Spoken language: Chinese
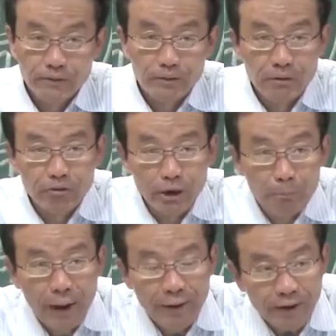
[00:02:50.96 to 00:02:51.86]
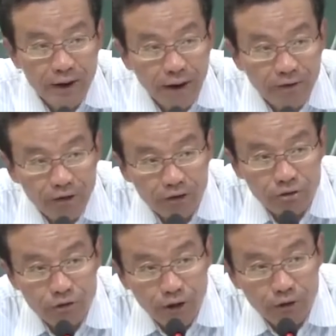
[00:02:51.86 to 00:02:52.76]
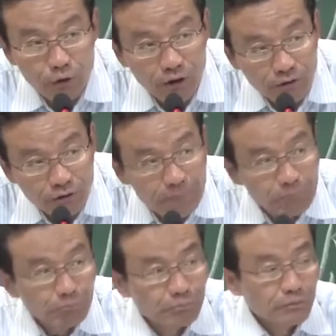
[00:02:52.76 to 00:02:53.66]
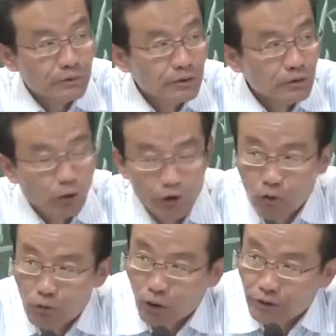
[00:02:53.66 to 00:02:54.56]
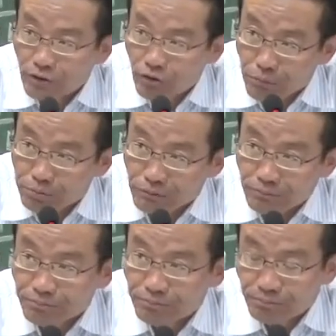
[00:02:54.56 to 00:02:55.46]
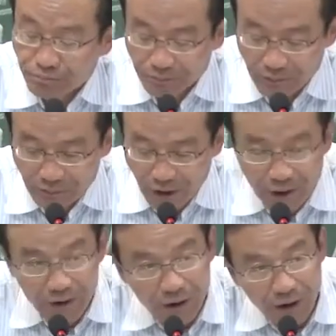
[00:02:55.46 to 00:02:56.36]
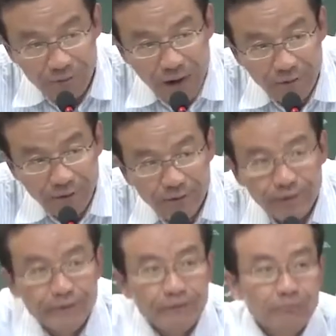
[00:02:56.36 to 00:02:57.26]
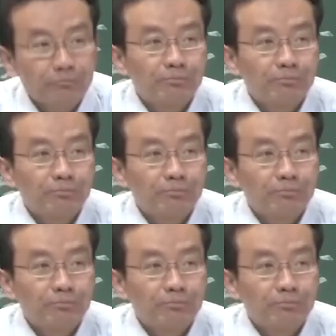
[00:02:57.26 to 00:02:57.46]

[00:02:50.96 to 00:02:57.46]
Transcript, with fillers: 那么这一百年来向西方学习，对中国的进步 当然有很大的意义。